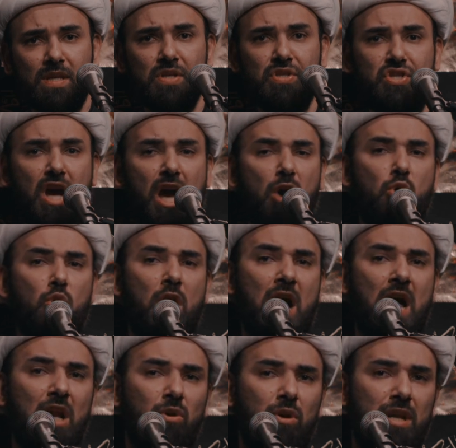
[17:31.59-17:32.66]
جاءه
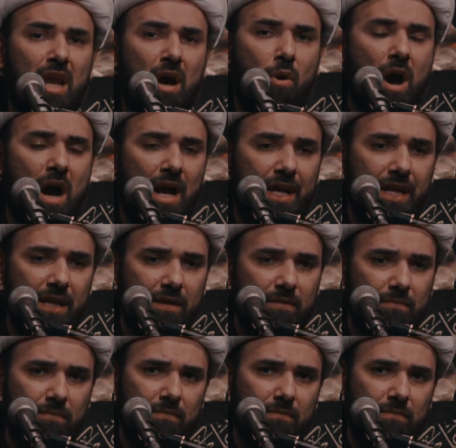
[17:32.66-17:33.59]
أهل النواحي